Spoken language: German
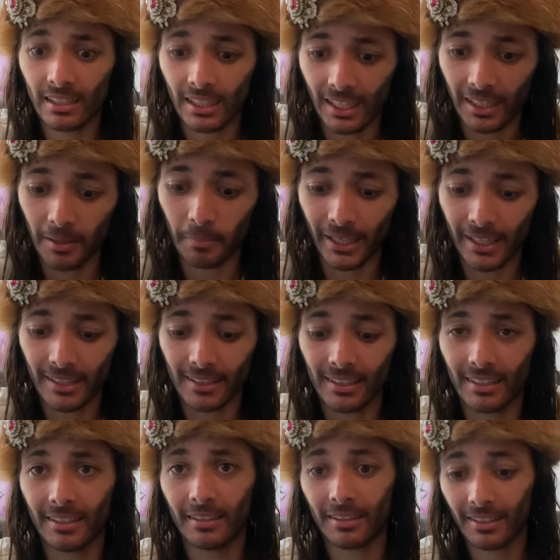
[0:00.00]

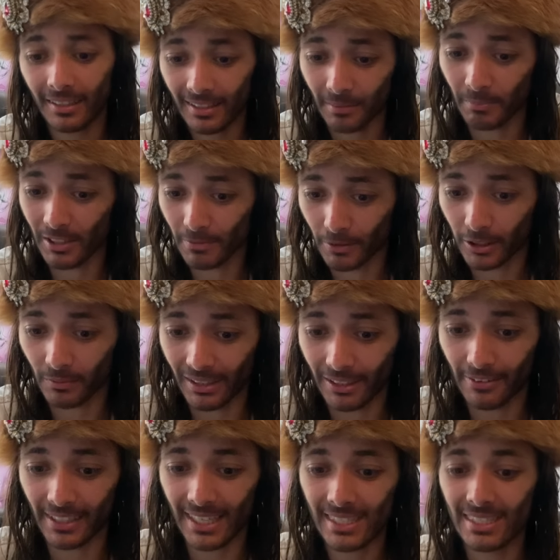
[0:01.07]
entsprechende, ich habe das Wort schon wieder
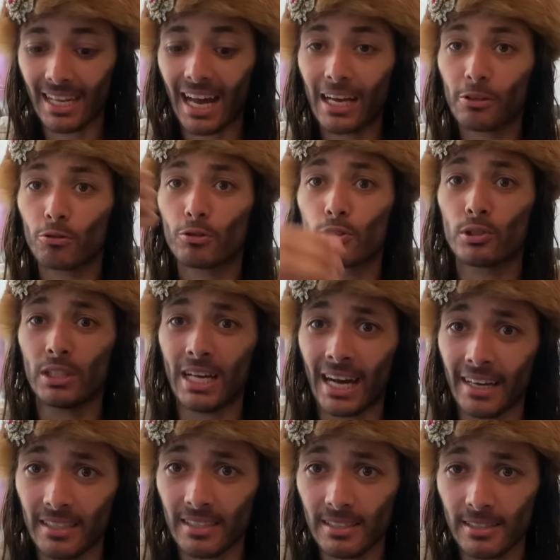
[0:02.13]
vergessen,
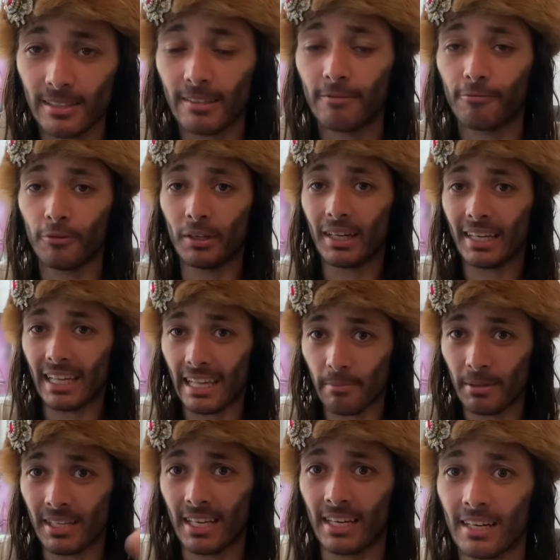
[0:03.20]
Anthocyane sind für
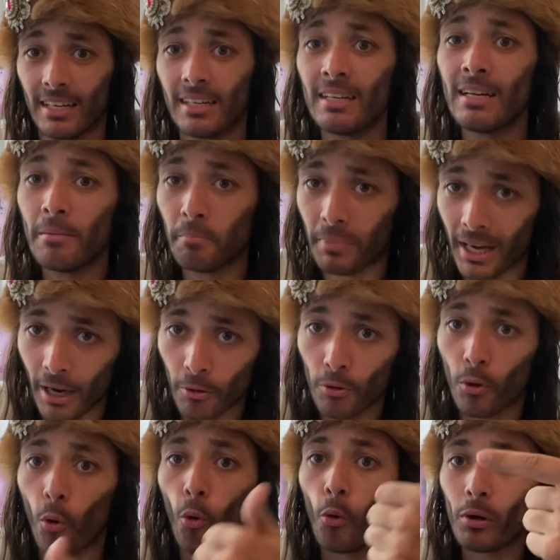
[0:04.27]
eben jener
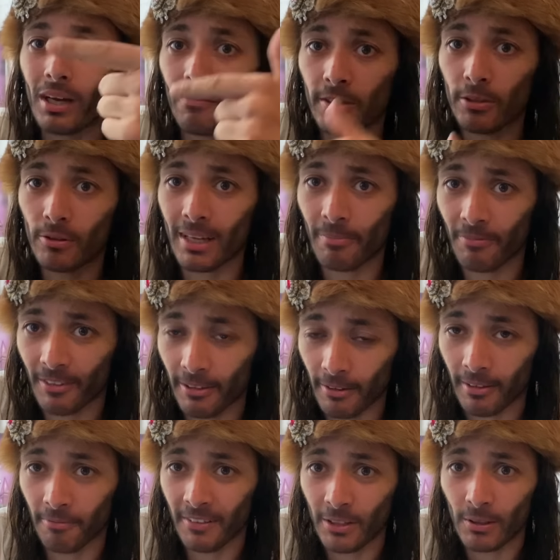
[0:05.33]
Blau- oder Violett,
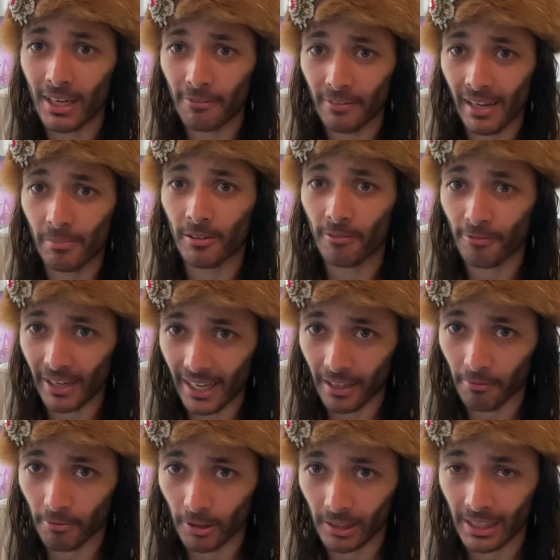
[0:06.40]
äh, Violettfärbung
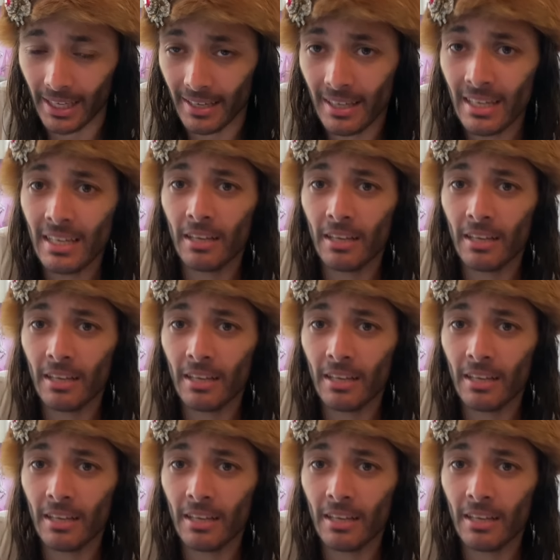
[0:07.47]
verantwortlich.